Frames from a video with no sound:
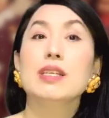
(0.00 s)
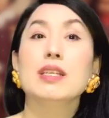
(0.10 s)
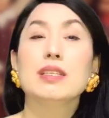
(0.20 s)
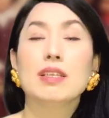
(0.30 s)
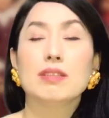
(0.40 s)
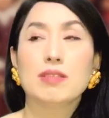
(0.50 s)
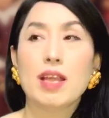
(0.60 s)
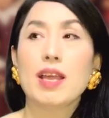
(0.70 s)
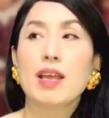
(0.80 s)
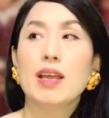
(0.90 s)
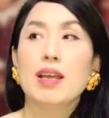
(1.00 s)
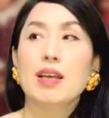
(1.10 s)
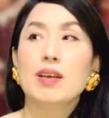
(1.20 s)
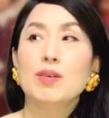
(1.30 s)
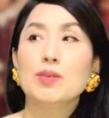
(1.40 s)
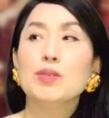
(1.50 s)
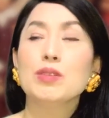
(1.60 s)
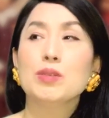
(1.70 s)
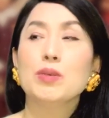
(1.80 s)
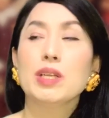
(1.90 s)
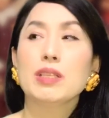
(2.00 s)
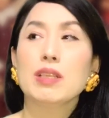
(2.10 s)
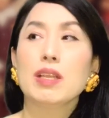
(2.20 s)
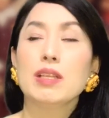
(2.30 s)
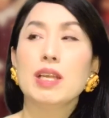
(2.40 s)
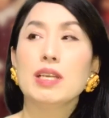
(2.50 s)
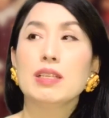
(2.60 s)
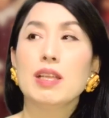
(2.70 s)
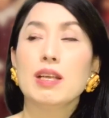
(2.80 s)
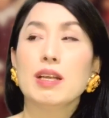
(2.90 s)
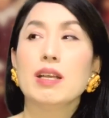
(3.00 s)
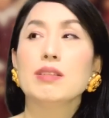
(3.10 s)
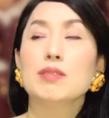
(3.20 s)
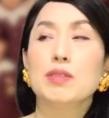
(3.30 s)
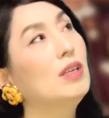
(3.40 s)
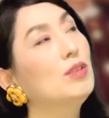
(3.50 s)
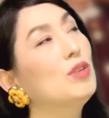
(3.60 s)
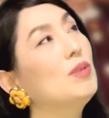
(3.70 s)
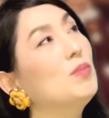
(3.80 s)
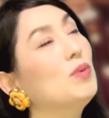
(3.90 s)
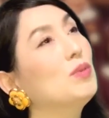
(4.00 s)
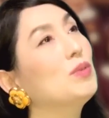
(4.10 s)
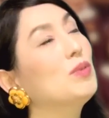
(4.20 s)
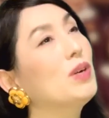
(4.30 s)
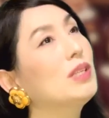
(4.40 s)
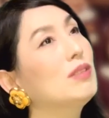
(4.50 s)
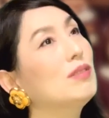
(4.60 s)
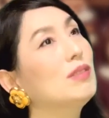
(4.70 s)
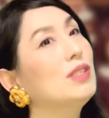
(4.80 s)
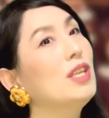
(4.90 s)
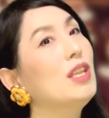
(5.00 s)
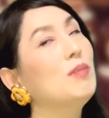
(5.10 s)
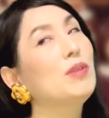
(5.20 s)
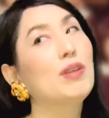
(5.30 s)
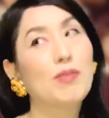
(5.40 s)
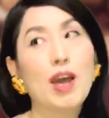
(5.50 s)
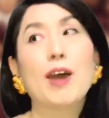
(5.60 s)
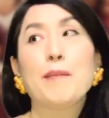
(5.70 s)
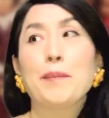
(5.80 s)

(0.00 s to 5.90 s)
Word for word: れてたので本当にそうやって泣いて帰るようなそれもそのはずテレビでは